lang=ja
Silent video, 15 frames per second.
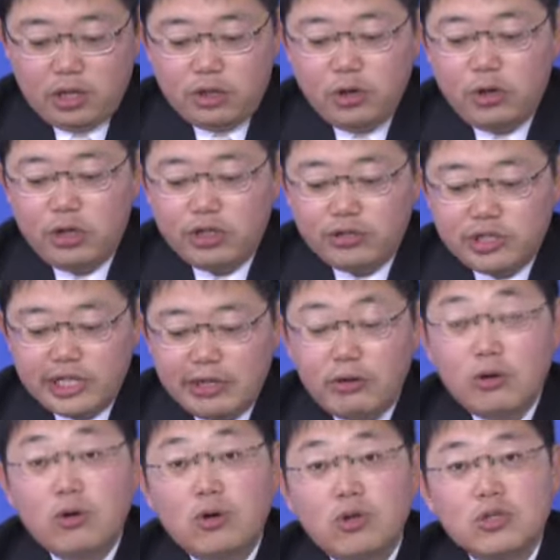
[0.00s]
教育基
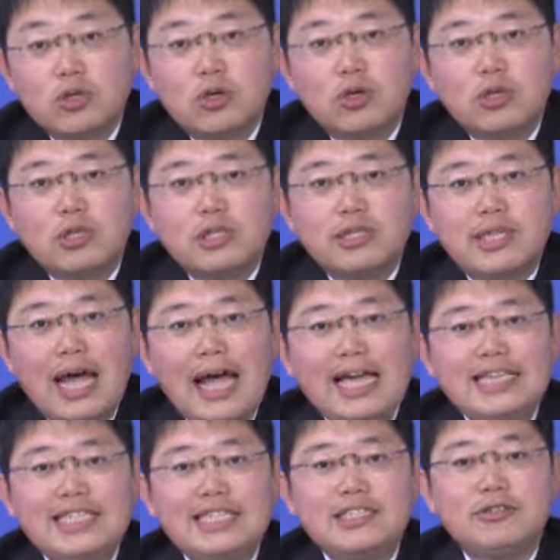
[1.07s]
本法の
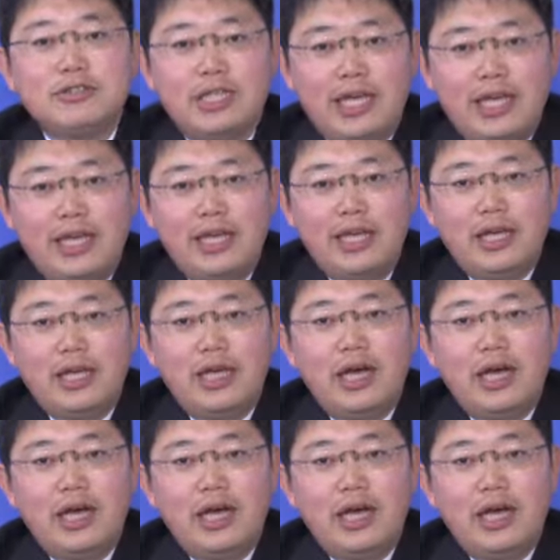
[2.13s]
第一条で